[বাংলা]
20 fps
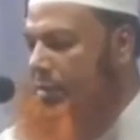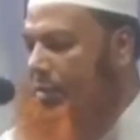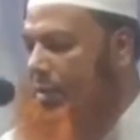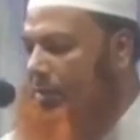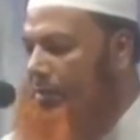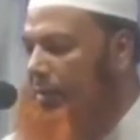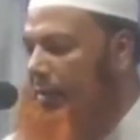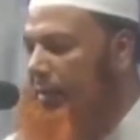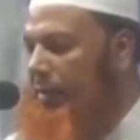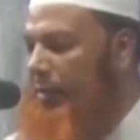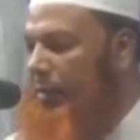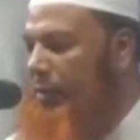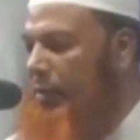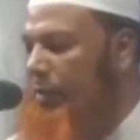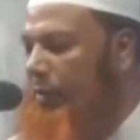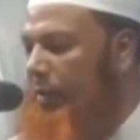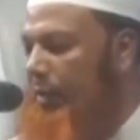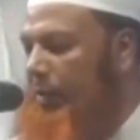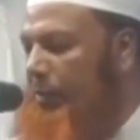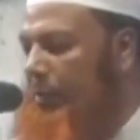জবান
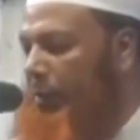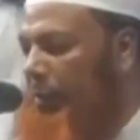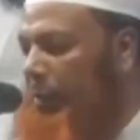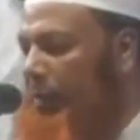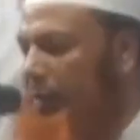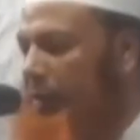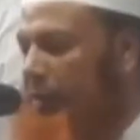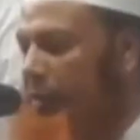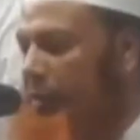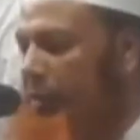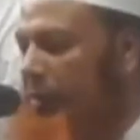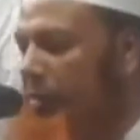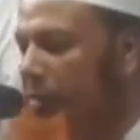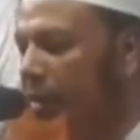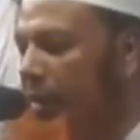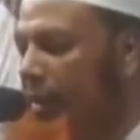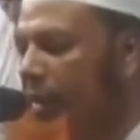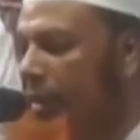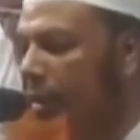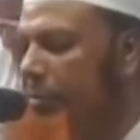খুলে ভক্তি
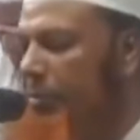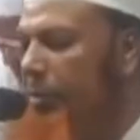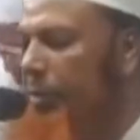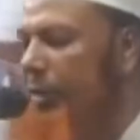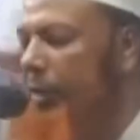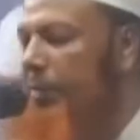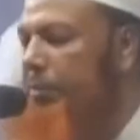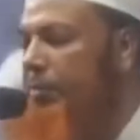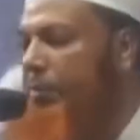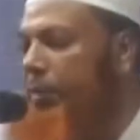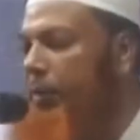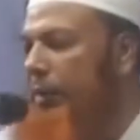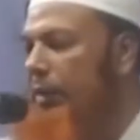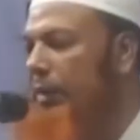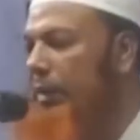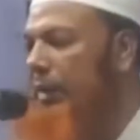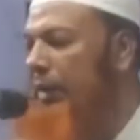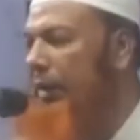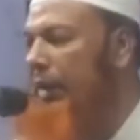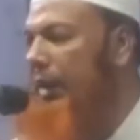সহকারে মহাপত
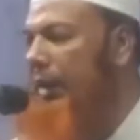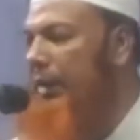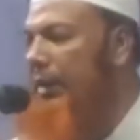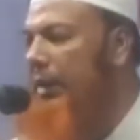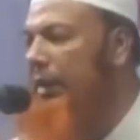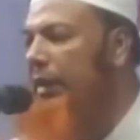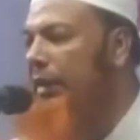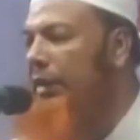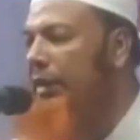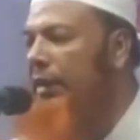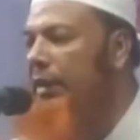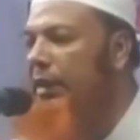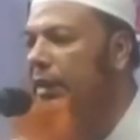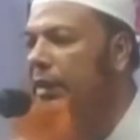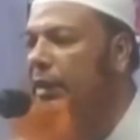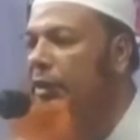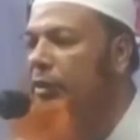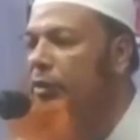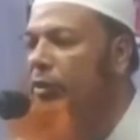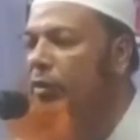নিয়ে দিল
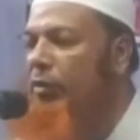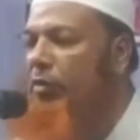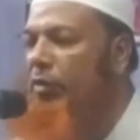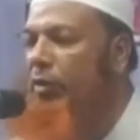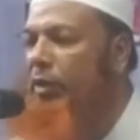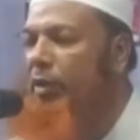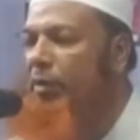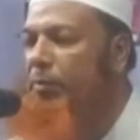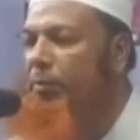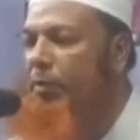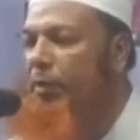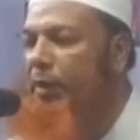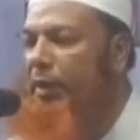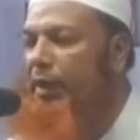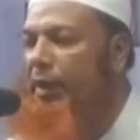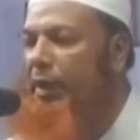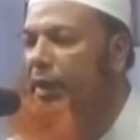থেকে সকলে পড়ে